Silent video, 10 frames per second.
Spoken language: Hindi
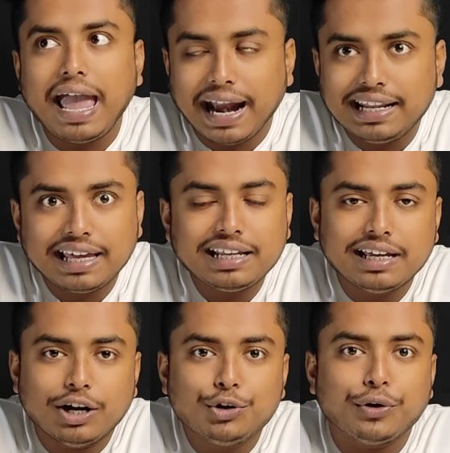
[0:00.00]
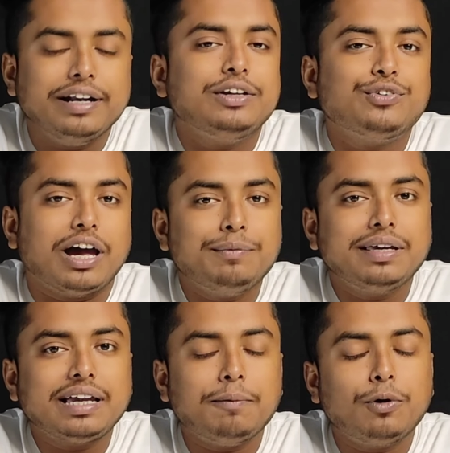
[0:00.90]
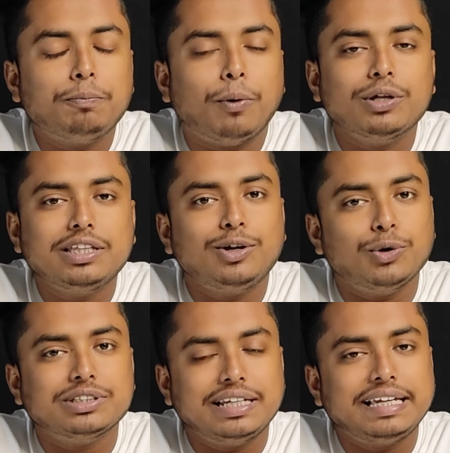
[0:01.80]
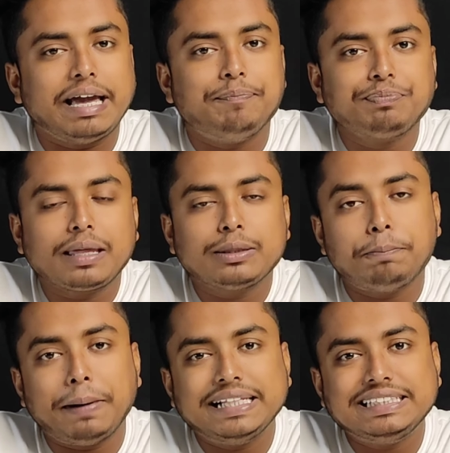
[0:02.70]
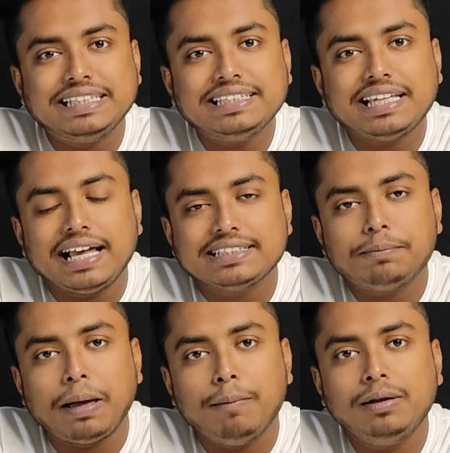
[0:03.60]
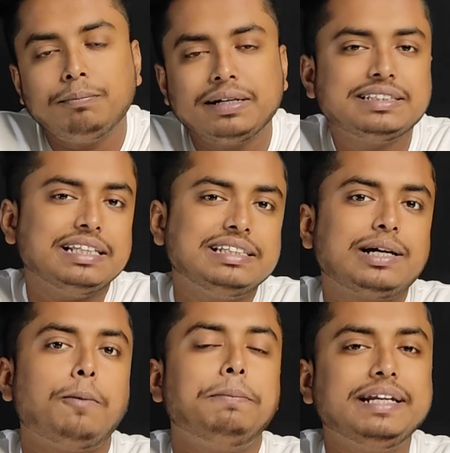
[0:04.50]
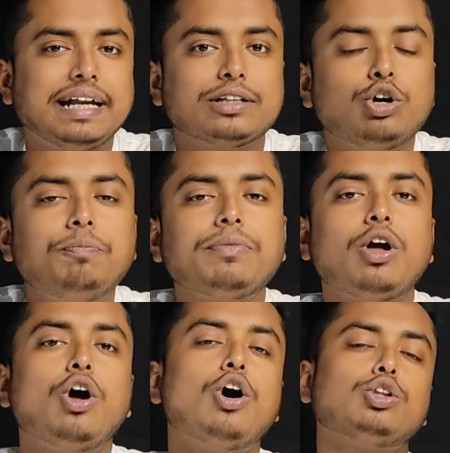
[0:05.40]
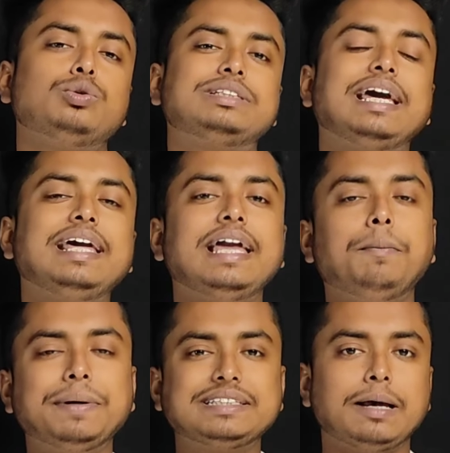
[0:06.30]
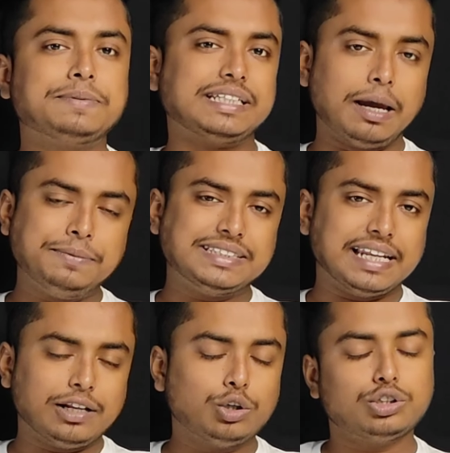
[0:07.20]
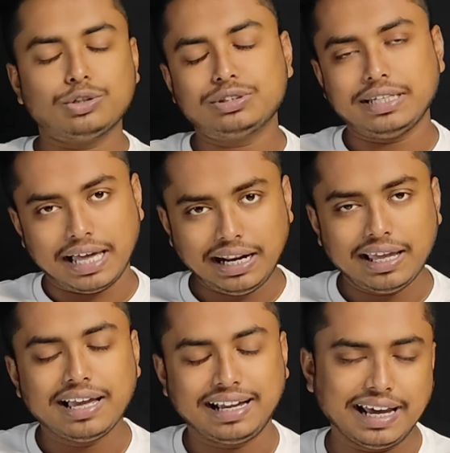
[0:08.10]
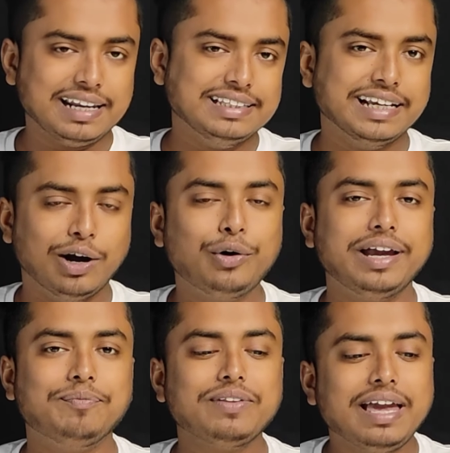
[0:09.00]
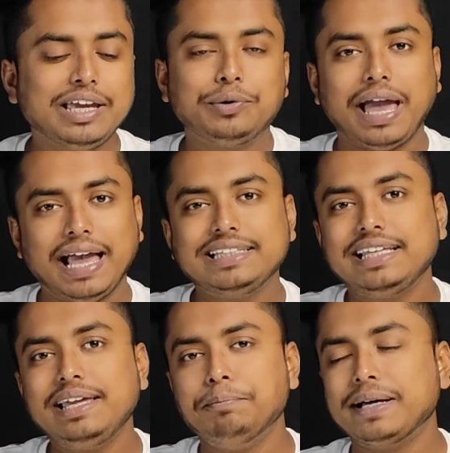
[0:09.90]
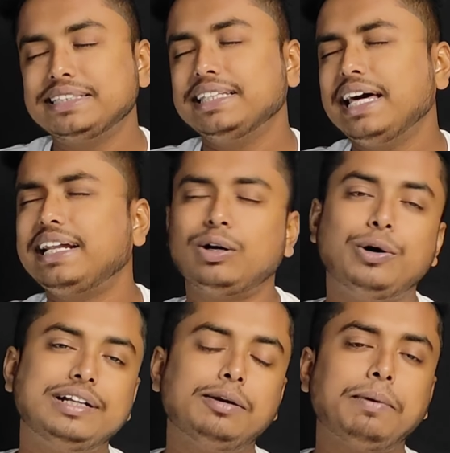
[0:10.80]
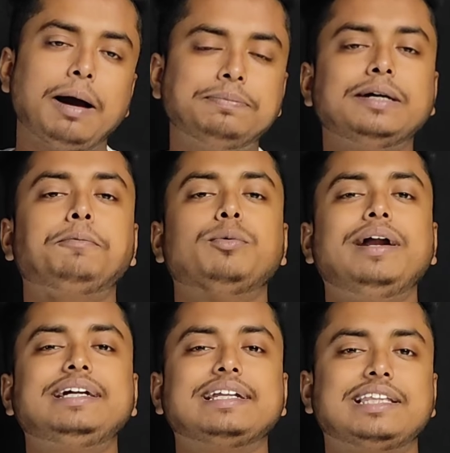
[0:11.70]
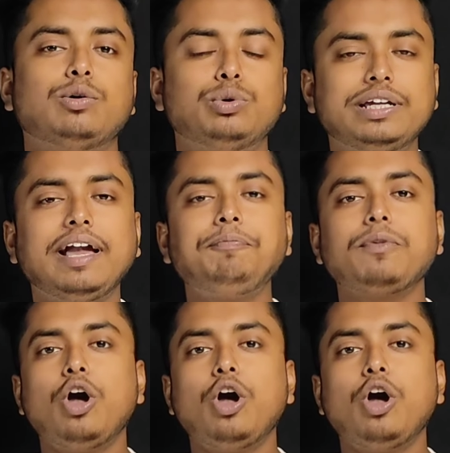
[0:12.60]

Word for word: एंड यार 25 के हम लोग बहुत ही क्लोज है ठीक है तो पच्चीस हज़ार फैमिली मेम्बर जल्दी से कंप्लीट कर दो तो उसके लिए यहाँ पर सब्सक्राइब चैनल को ज़रूर से यार कर लीजिएगा ओके क्योंकि ऐसे ही मज़ेदार कंटेंट मैं आप तक प्रोवाइड करता हूँ ठीक है